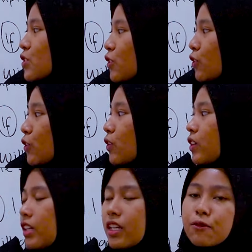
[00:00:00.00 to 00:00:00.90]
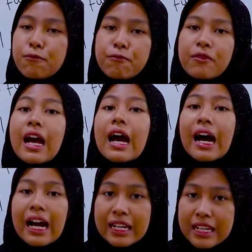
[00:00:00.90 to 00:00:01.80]
Contoh, if
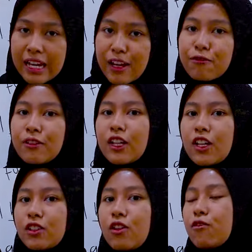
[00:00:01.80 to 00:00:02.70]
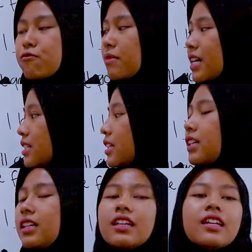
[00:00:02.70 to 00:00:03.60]
I have a lot of
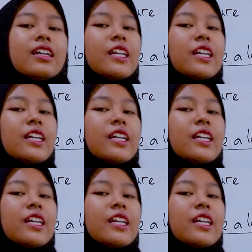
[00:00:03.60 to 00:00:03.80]
money,